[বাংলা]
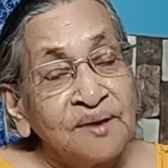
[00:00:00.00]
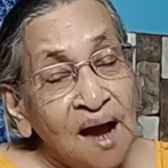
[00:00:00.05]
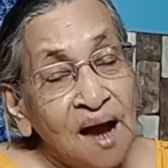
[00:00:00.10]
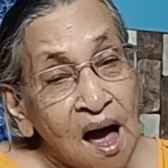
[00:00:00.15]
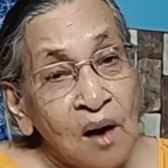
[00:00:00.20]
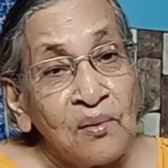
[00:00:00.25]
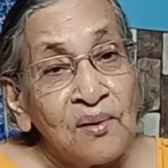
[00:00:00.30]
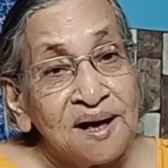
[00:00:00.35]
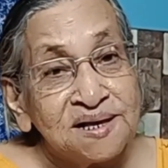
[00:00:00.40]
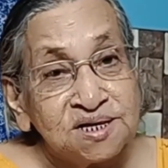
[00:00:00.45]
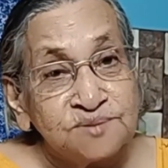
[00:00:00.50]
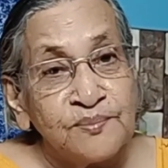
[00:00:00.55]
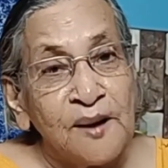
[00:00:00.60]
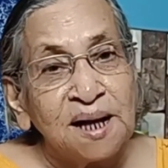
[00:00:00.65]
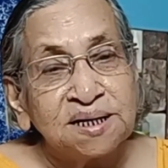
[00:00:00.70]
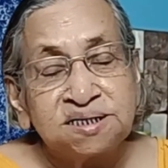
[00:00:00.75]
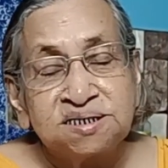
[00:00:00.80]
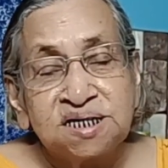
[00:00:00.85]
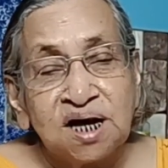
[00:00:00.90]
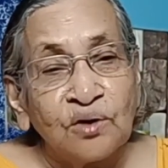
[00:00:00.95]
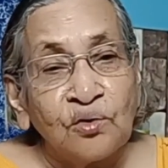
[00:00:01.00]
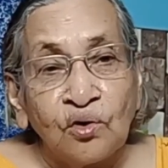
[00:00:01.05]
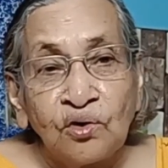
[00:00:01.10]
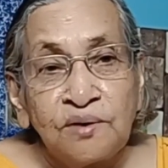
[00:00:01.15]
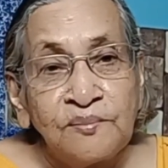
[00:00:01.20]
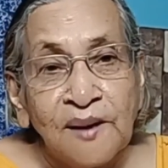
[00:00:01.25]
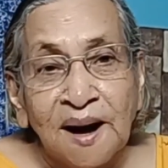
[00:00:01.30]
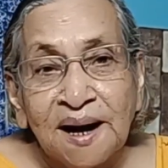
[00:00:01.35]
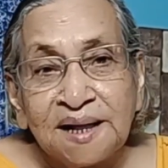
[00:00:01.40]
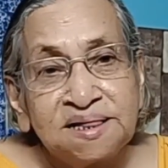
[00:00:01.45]
আওয়াজ বাচ্চা ওই
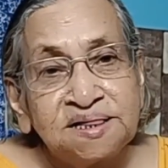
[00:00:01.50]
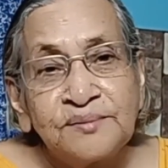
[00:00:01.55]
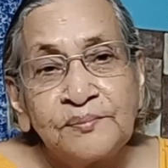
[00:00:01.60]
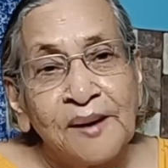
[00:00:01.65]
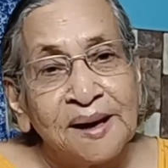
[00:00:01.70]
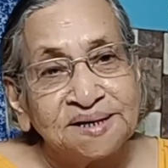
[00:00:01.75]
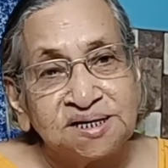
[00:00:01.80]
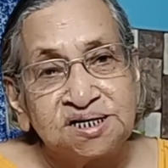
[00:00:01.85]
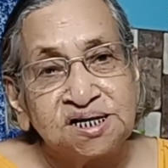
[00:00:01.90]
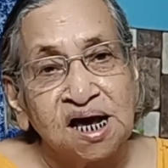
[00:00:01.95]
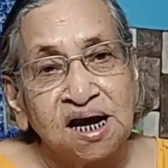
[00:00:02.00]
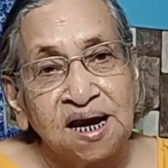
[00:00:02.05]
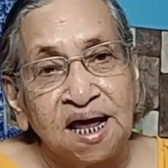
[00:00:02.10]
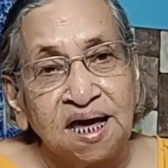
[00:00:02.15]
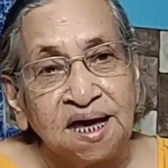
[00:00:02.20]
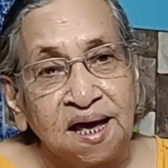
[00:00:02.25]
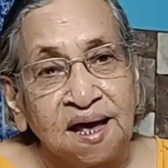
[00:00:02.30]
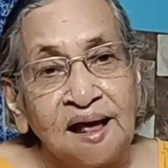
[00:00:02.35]
বাড়িতে বাচ্চা নেই